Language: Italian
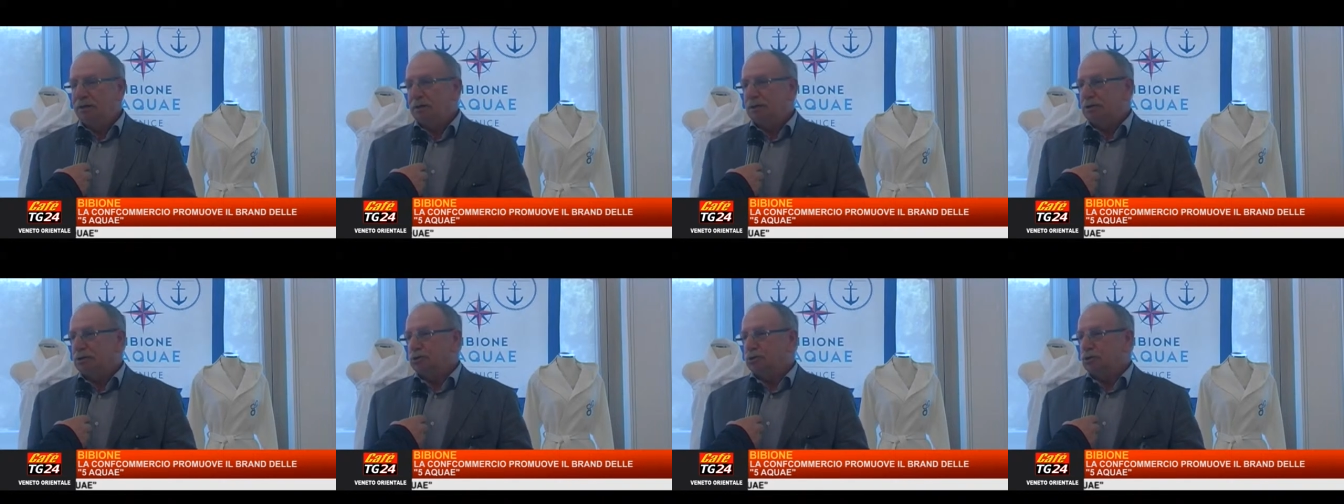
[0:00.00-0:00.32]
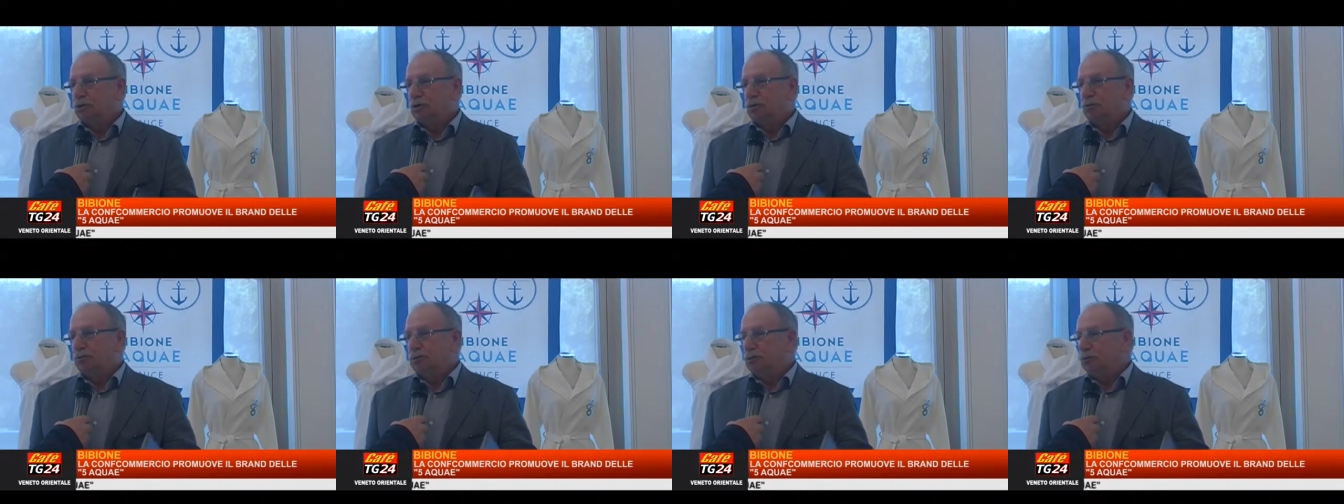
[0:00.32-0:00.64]
che
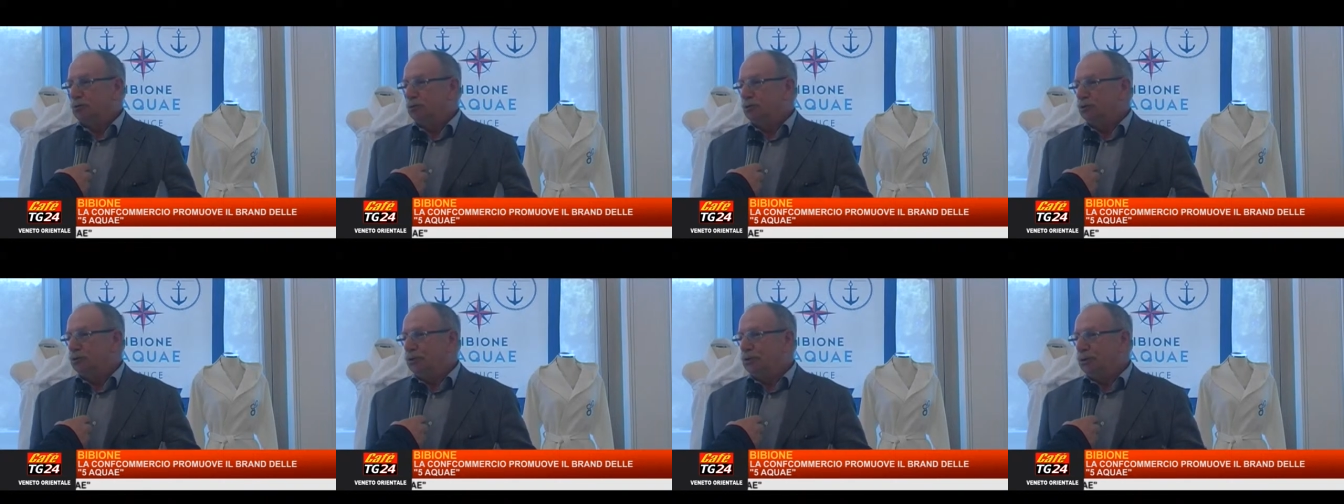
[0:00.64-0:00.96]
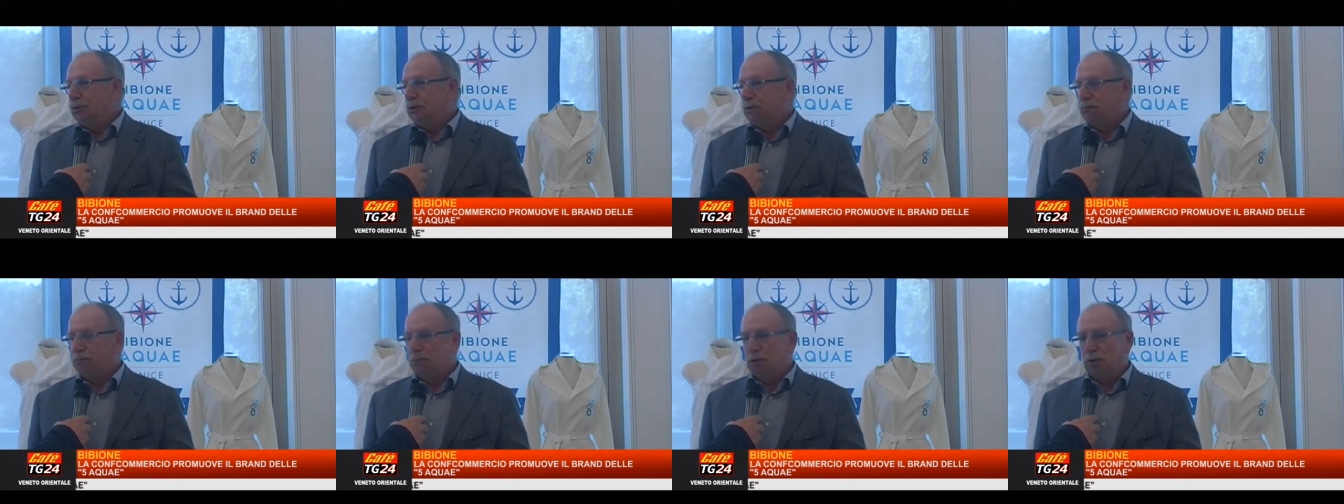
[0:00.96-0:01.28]
sono
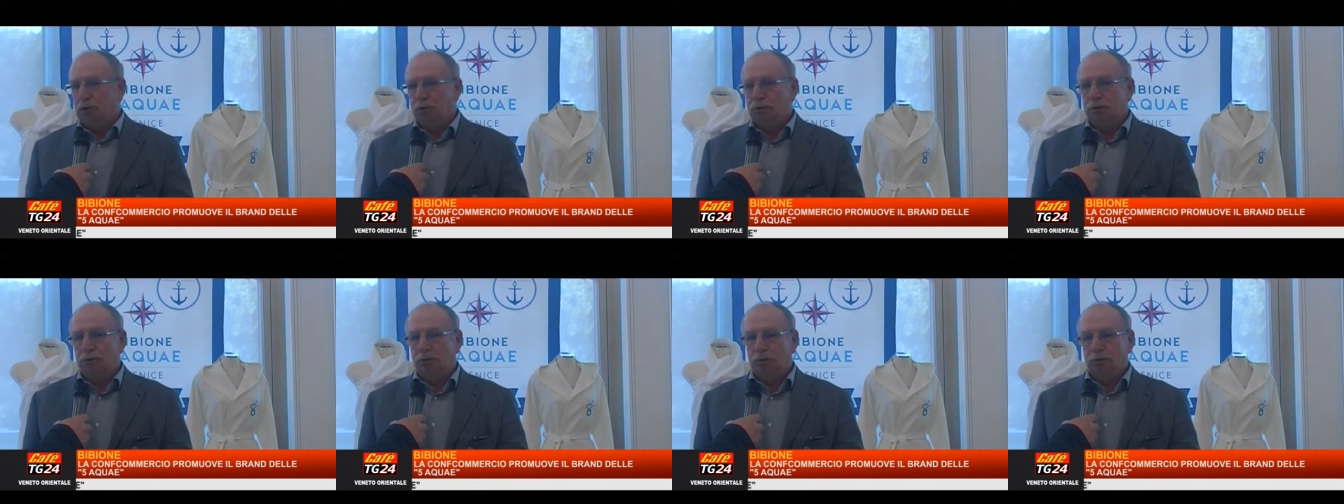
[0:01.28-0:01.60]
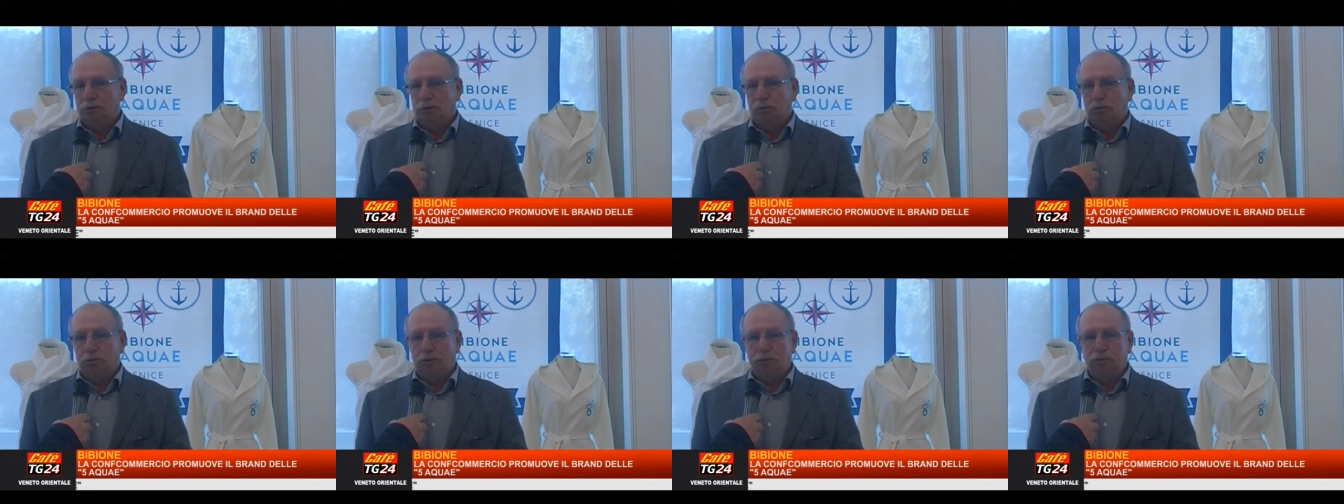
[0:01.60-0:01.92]
venduti in
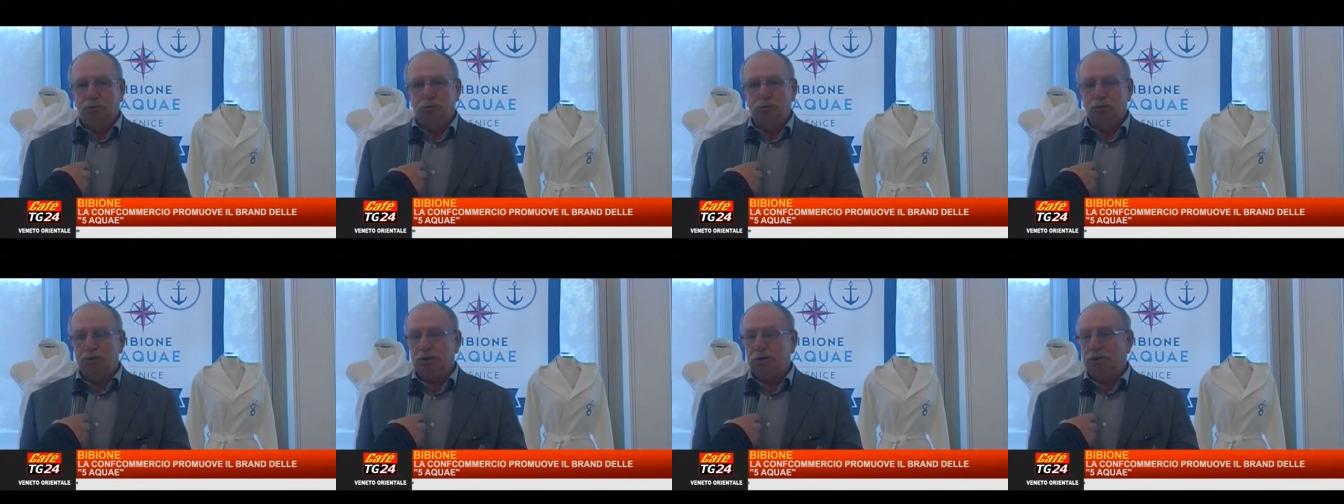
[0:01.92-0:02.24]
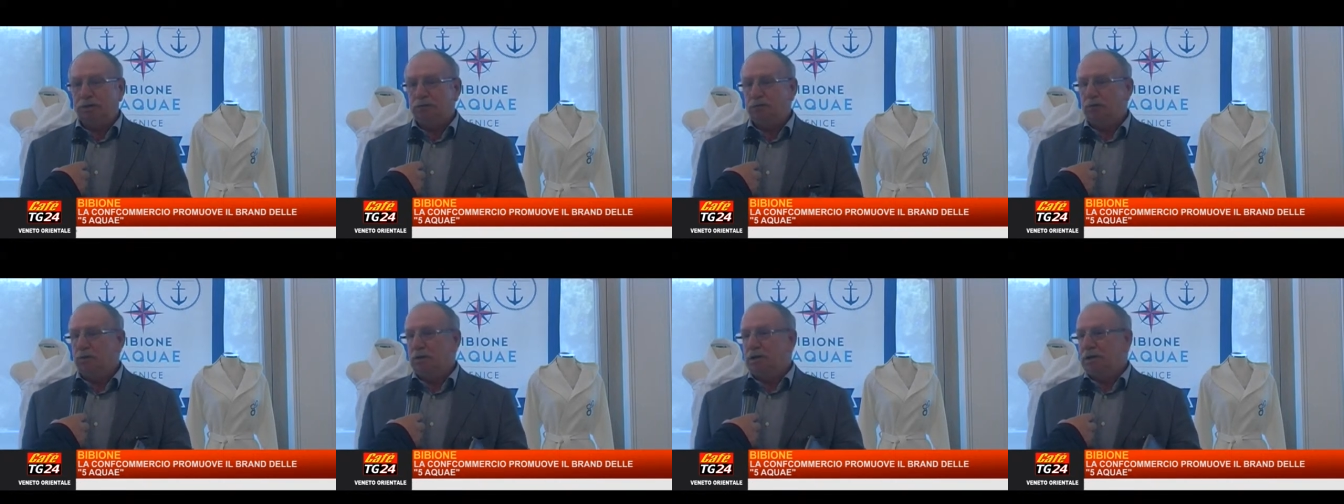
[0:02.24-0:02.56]
modo
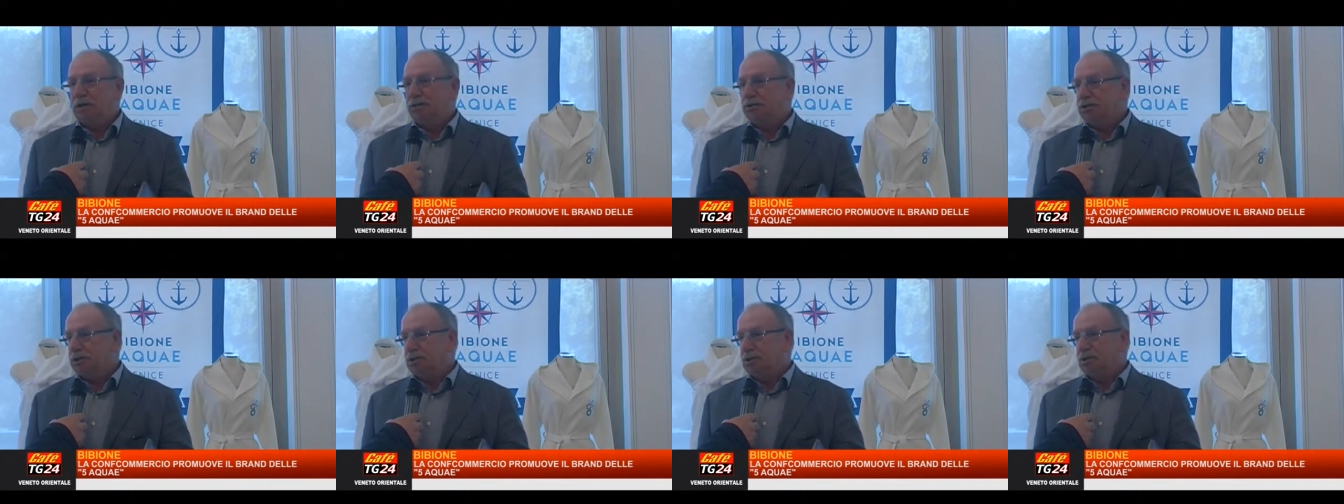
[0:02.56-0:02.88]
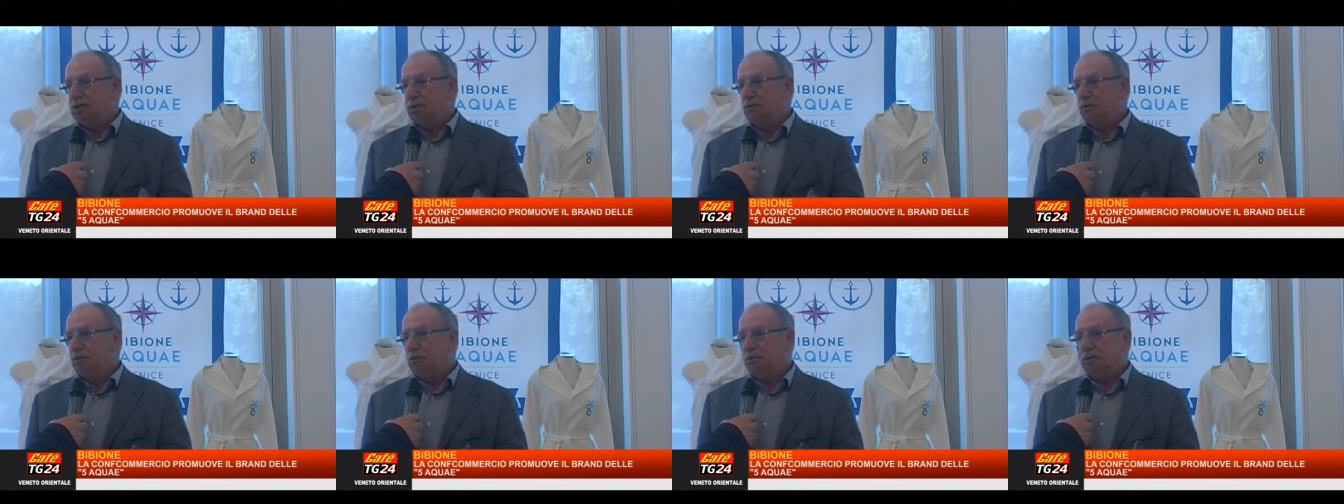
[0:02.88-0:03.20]
abusivo,
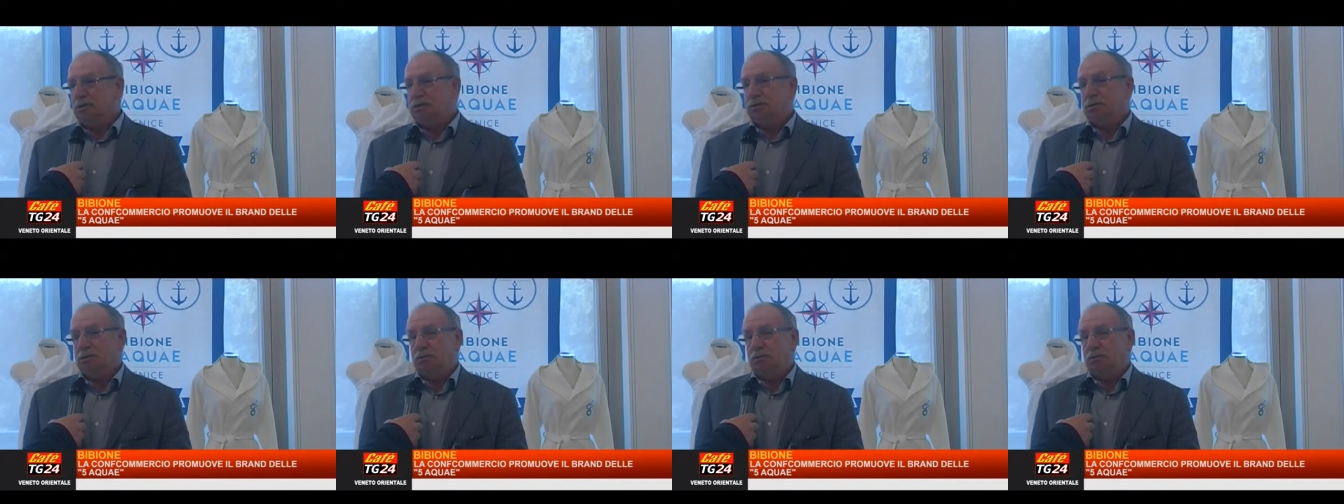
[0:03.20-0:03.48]
illegittimo, invece